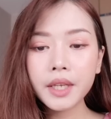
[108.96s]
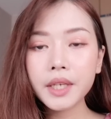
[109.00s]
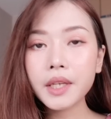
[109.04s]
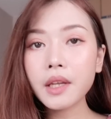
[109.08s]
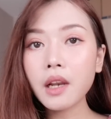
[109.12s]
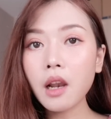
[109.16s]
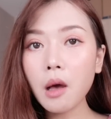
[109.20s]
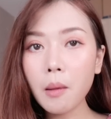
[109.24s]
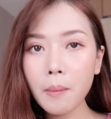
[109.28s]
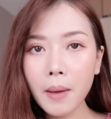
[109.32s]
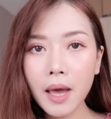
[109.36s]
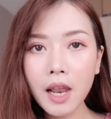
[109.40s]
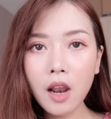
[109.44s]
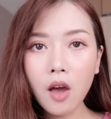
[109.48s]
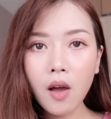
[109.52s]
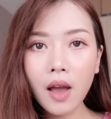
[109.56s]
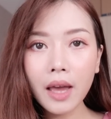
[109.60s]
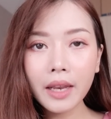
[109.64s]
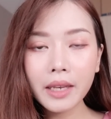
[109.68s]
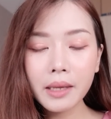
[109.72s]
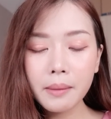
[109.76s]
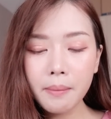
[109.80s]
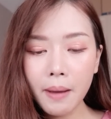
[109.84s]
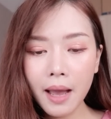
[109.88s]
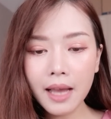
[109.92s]
เดี๋ยวเรามาลอง
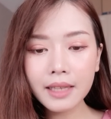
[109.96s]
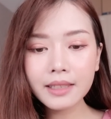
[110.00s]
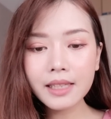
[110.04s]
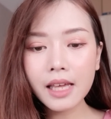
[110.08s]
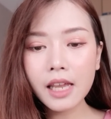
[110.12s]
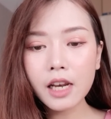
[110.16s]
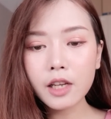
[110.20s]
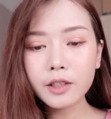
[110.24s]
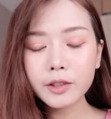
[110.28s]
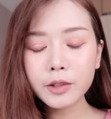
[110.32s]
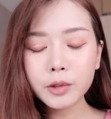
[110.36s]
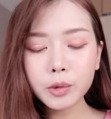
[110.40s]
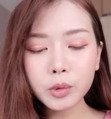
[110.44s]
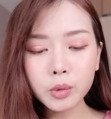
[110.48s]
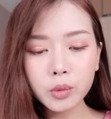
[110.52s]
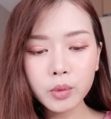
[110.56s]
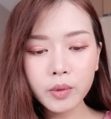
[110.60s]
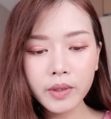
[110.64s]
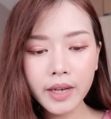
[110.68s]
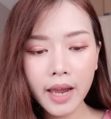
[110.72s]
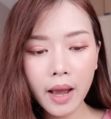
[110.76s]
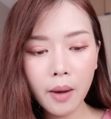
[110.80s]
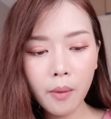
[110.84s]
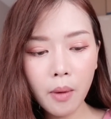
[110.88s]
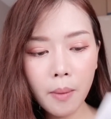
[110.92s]
อธิบายแต่ละสูตรดู
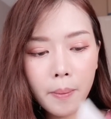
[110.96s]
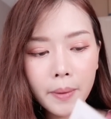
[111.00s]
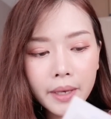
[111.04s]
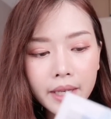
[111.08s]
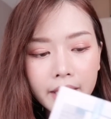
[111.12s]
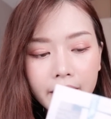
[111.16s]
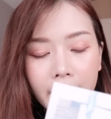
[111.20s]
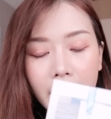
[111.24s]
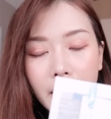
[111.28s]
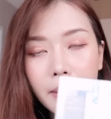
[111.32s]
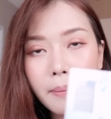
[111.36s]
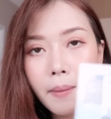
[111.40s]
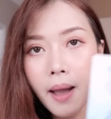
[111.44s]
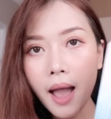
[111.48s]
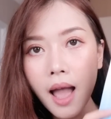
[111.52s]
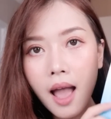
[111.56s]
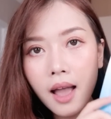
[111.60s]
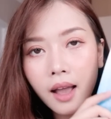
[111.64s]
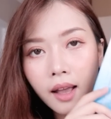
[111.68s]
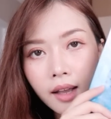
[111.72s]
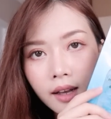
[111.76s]
นะว่าเป็นยังไงบ้าง